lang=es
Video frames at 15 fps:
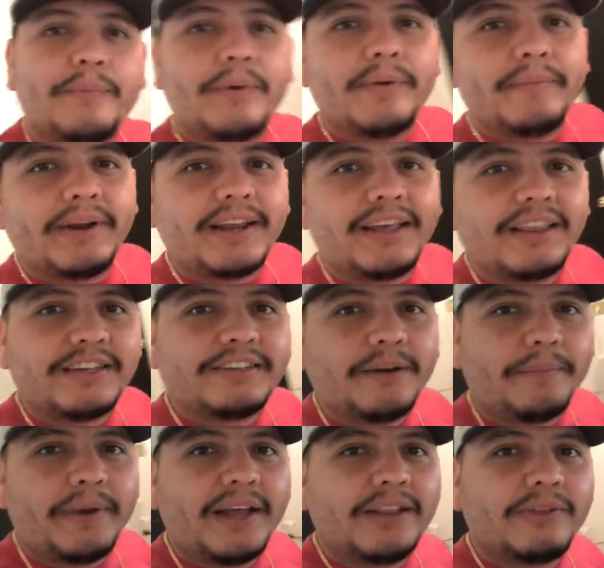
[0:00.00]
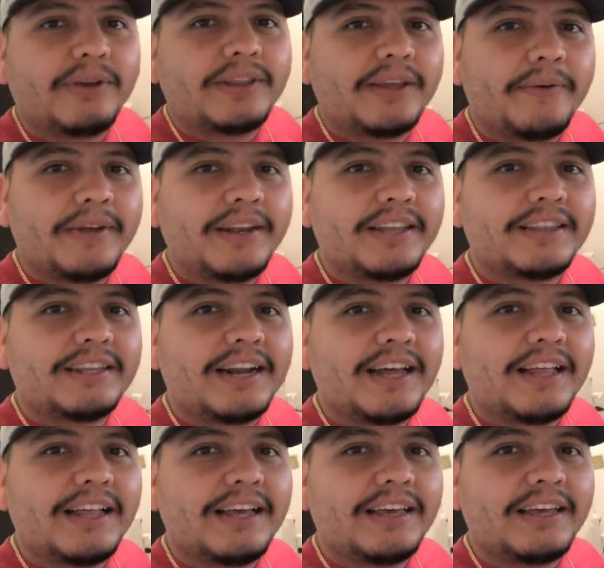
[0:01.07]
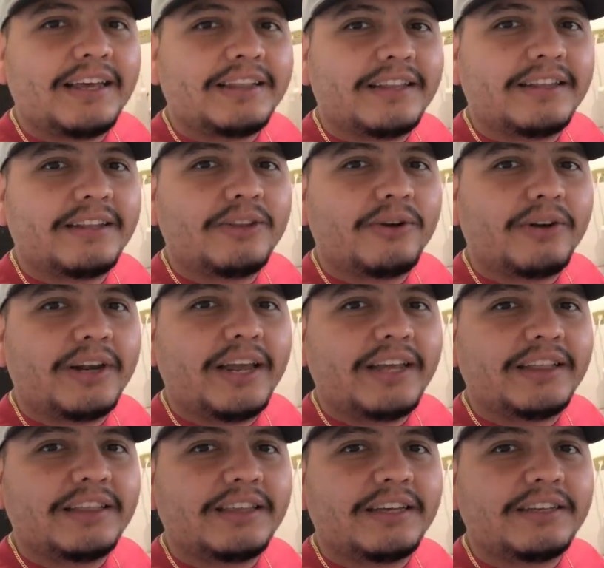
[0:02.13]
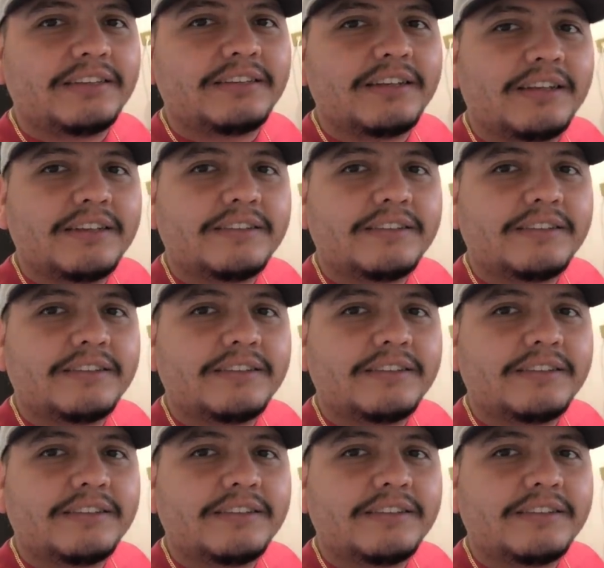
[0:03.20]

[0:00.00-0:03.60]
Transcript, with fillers: pueden ver que anda chambeando, anda bien entrada ahí atendiendo clientes,